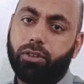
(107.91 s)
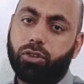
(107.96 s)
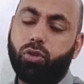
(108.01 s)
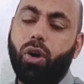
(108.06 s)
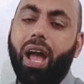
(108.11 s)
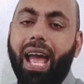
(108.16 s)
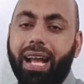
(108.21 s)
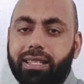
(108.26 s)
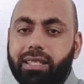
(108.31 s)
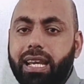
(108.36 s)
तो
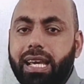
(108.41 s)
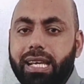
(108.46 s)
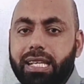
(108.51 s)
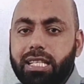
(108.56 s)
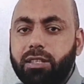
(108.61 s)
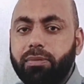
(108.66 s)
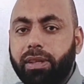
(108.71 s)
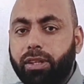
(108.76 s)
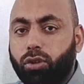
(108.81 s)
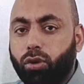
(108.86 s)
एक्चुअली
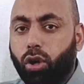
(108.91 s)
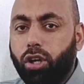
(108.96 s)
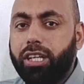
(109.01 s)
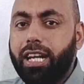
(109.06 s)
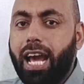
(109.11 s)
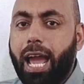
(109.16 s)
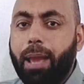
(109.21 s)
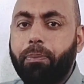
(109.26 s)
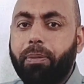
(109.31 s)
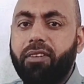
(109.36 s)
इसमें दो
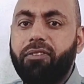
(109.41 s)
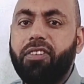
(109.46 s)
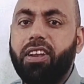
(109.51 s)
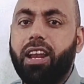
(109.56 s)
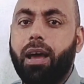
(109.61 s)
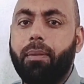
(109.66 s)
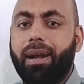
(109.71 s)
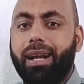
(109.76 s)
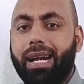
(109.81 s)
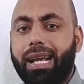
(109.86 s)
टाइप के
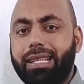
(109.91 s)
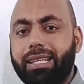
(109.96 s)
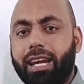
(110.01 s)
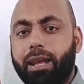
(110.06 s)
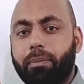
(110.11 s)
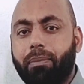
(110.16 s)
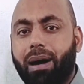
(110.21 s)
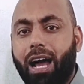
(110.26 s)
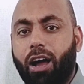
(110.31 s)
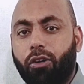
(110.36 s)
फिलामेंट हैं
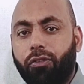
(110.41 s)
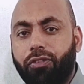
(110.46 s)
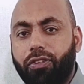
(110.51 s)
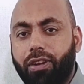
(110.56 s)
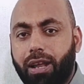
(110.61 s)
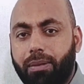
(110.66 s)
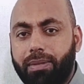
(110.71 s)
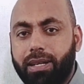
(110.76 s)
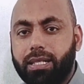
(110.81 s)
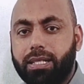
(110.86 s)
जिन्हें
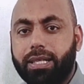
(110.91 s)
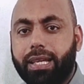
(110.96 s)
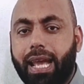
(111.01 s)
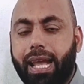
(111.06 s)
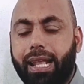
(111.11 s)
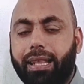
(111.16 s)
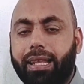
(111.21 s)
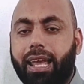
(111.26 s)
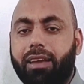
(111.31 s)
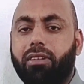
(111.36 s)
फिलामेंट्स
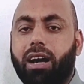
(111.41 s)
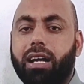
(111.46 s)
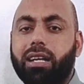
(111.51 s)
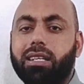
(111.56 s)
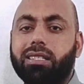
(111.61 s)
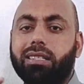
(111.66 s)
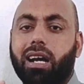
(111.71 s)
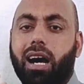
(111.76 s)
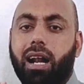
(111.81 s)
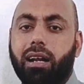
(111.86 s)
कहते हैं वन
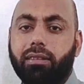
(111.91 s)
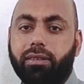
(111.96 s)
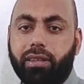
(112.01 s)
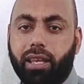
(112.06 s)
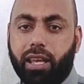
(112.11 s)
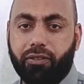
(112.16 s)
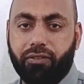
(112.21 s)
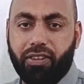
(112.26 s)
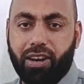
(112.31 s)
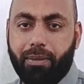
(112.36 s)
इज कार्ड
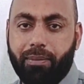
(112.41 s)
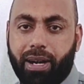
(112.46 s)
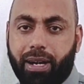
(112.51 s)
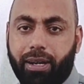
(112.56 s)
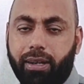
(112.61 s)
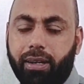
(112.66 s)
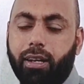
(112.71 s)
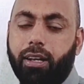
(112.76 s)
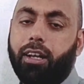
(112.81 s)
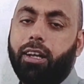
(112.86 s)
फिलामेंट